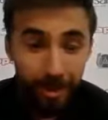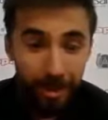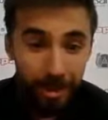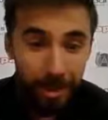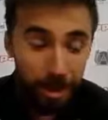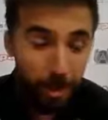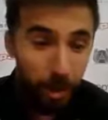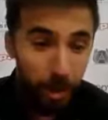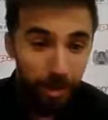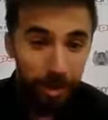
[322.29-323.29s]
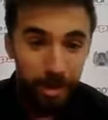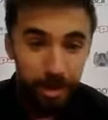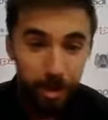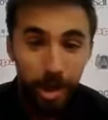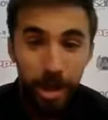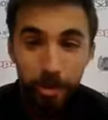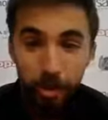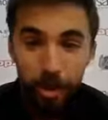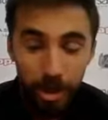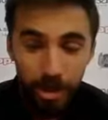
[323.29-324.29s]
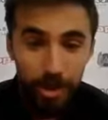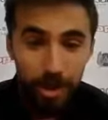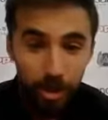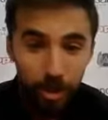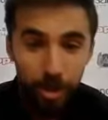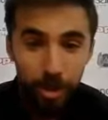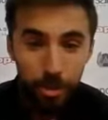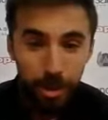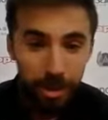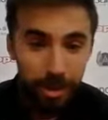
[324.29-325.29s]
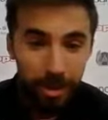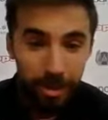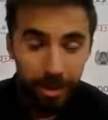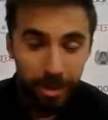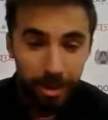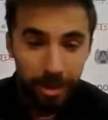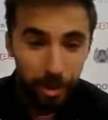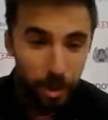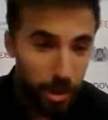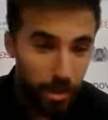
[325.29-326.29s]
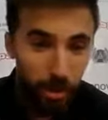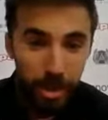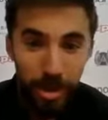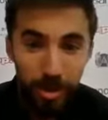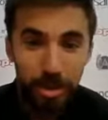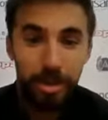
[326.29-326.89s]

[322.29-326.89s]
Y bueno, eh, ojalá pudieran estar todos porque nos ayudan,